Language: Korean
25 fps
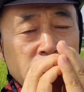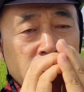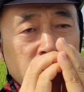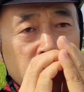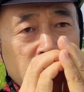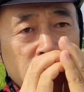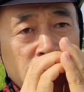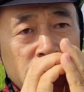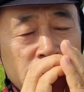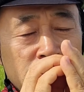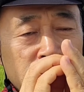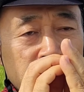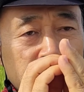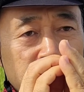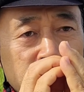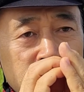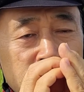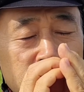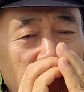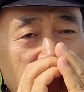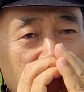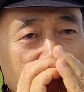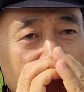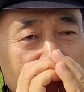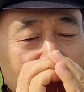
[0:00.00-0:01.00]
어,
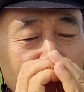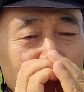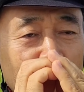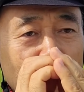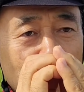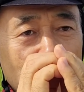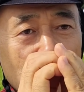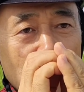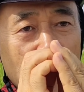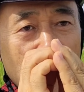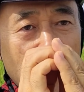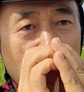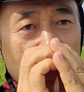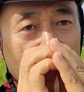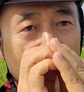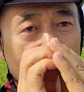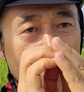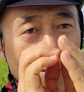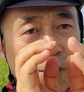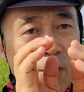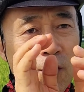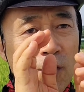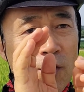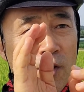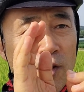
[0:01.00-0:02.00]
자가 수정을
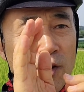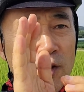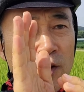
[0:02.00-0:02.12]
하고요